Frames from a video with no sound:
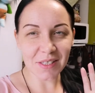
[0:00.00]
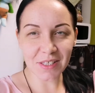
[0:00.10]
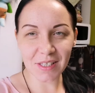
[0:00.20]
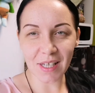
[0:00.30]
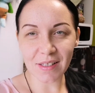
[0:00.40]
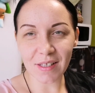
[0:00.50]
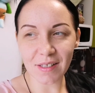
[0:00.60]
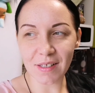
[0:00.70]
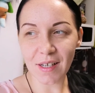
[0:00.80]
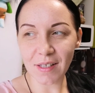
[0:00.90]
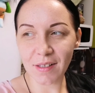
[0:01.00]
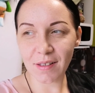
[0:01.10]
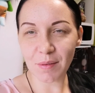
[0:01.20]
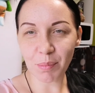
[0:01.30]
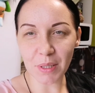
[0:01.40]

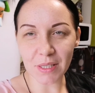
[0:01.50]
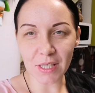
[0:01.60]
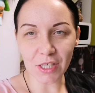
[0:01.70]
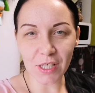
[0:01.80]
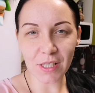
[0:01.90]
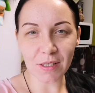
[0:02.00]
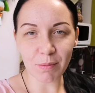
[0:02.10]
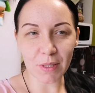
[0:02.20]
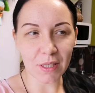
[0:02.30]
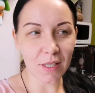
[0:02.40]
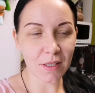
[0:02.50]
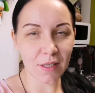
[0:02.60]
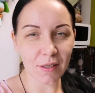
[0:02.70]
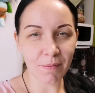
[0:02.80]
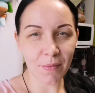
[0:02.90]
нежданно-негаданно произошли
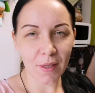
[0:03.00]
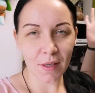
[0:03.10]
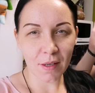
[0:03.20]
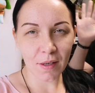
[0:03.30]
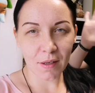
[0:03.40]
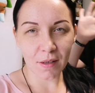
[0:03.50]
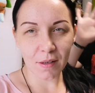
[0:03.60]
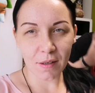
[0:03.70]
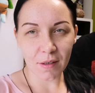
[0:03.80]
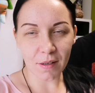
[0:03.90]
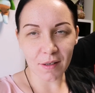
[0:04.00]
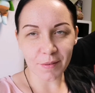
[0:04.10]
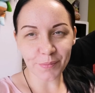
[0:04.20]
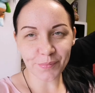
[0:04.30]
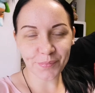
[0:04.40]
изменения,
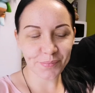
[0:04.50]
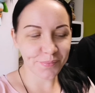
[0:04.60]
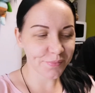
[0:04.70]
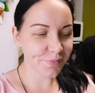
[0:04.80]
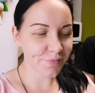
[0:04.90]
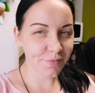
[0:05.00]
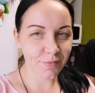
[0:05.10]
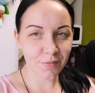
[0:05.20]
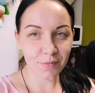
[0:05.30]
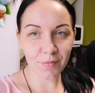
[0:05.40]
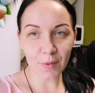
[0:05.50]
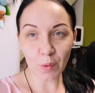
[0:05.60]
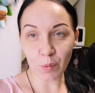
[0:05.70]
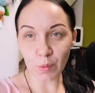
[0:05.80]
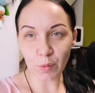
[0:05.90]
а,
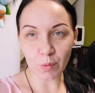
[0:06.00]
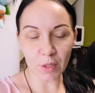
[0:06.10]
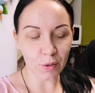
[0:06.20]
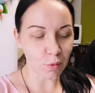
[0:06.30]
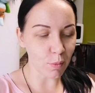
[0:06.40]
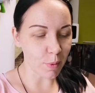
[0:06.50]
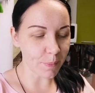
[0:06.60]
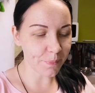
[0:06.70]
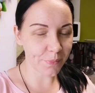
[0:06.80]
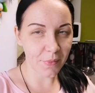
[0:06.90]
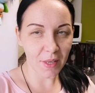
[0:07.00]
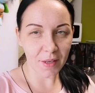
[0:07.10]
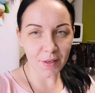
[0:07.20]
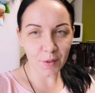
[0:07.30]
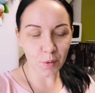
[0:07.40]
ну, то есть у нас дома.
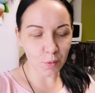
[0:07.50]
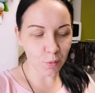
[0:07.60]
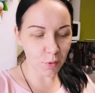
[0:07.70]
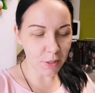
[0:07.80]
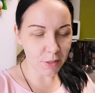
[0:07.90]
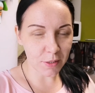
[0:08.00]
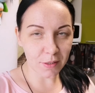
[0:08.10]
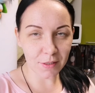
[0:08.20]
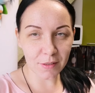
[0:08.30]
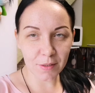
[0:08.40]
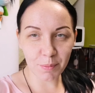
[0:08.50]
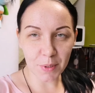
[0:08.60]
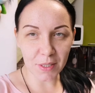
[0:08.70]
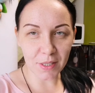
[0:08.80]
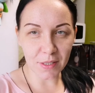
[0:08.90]
То есть у нас
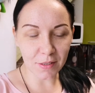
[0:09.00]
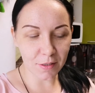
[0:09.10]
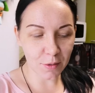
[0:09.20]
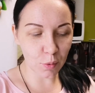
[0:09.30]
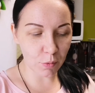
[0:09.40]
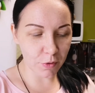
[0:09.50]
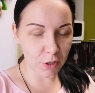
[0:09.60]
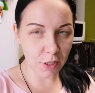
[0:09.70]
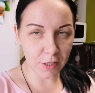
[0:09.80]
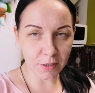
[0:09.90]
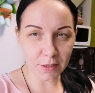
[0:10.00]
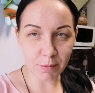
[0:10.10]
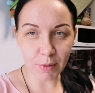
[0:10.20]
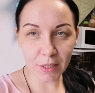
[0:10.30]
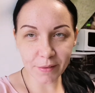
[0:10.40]
теперь есть новый член
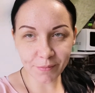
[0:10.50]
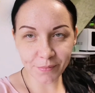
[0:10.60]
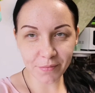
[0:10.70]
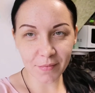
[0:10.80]
семьи,